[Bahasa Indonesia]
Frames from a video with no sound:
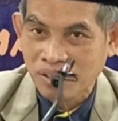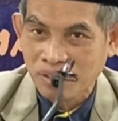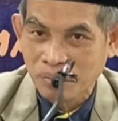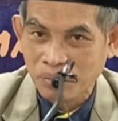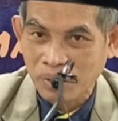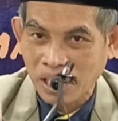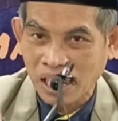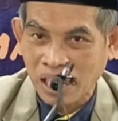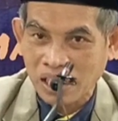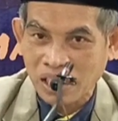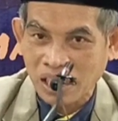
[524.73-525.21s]

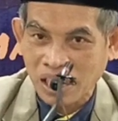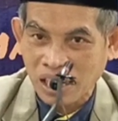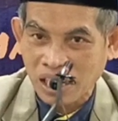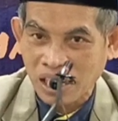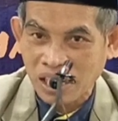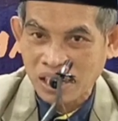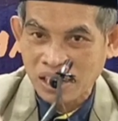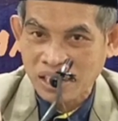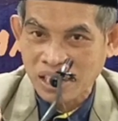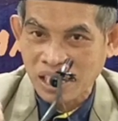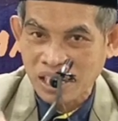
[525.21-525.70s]

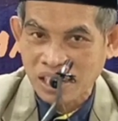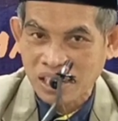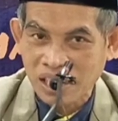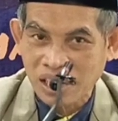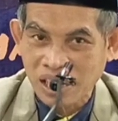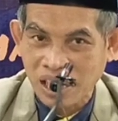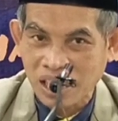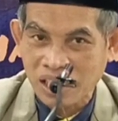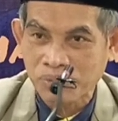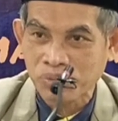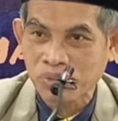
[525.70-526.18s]
mengatakan
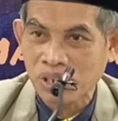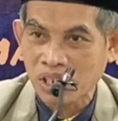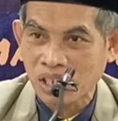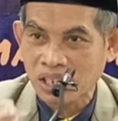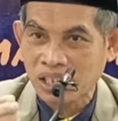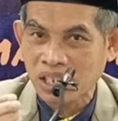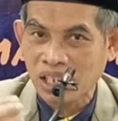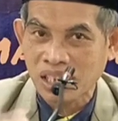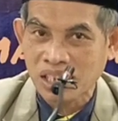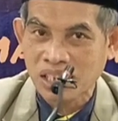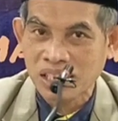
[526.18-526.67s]
jadilah kemudian
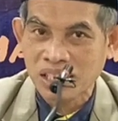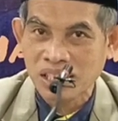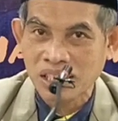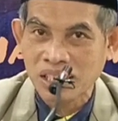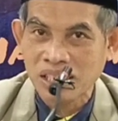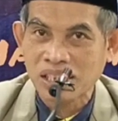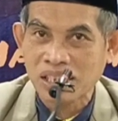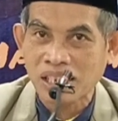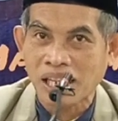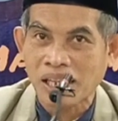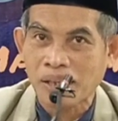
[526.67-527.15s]

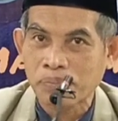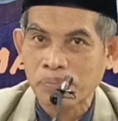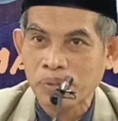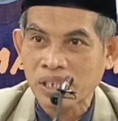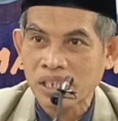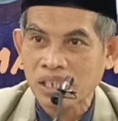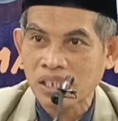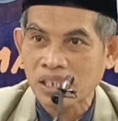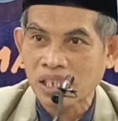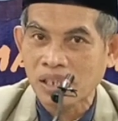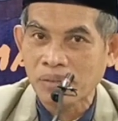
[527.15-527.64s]
jadi
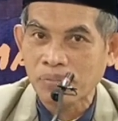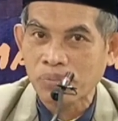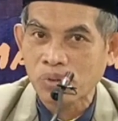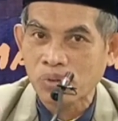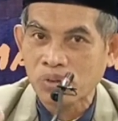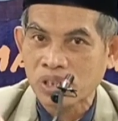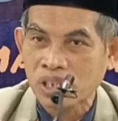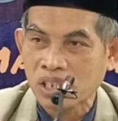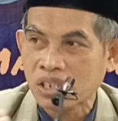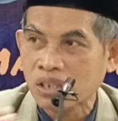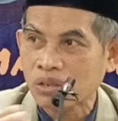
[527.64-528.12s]
tapi dengan
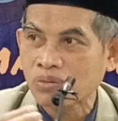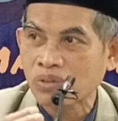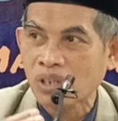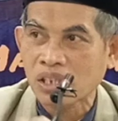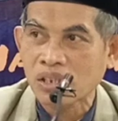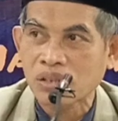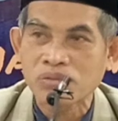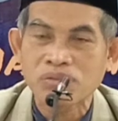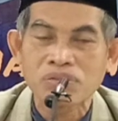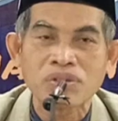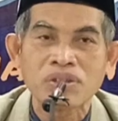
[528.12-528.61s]
proses
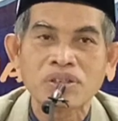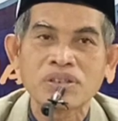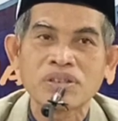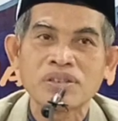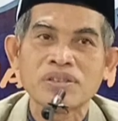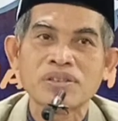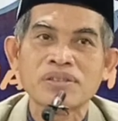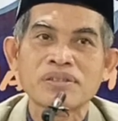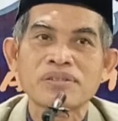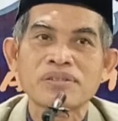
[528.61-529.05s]
sunatullah.